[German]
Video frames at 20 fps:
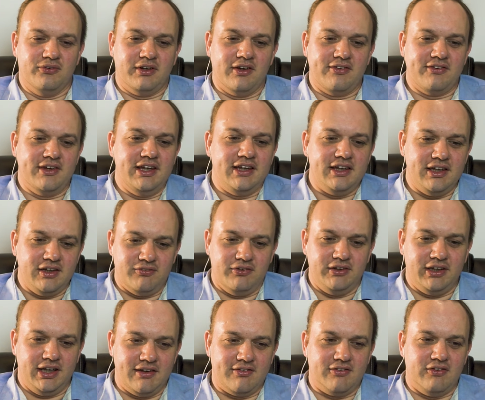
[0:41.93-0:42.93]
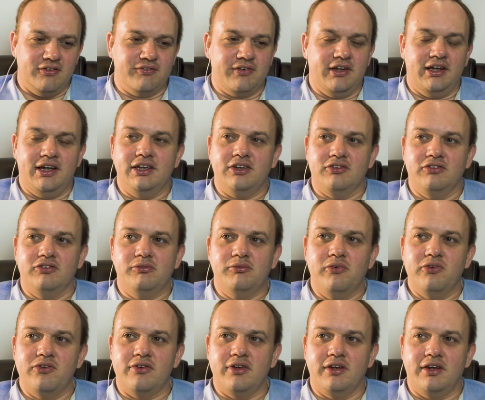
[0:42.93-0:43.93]
Das geht nicht von jetzt auf gleich und du
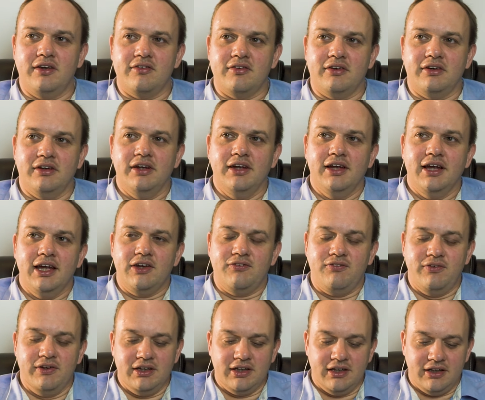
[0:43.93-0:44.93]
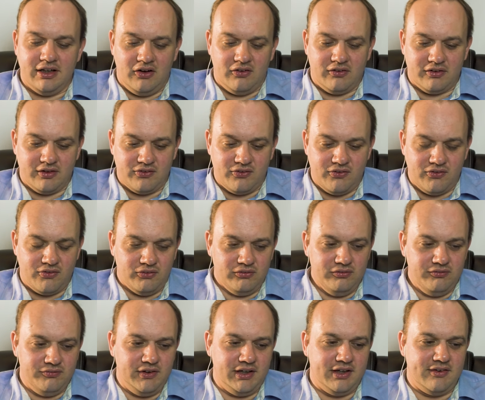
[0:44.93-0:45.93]
musst dir diese, ich finde, auch, es ist
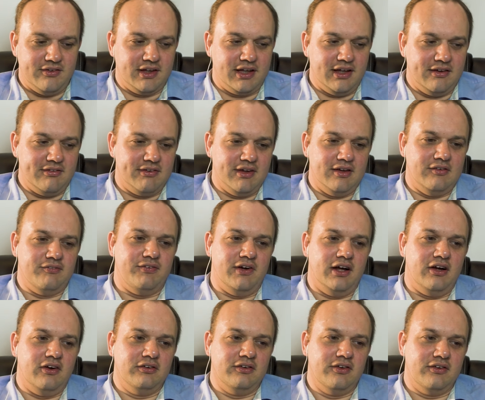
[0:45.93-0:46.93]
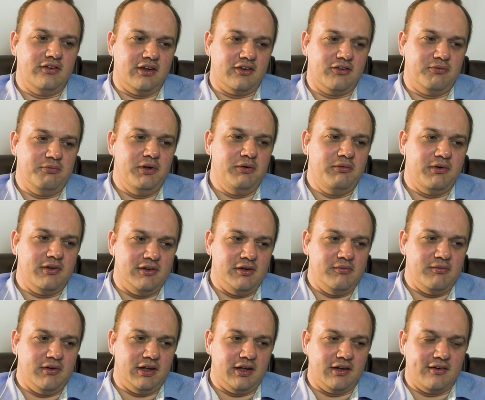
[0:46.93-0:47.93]
unfair, diese ganze Erfahrung, diese Experience, die
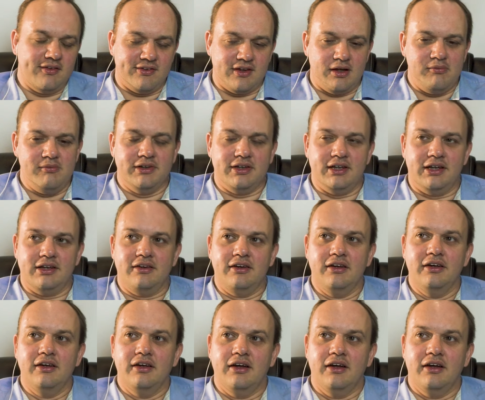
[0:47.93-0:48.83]
man dann gesammelt hat,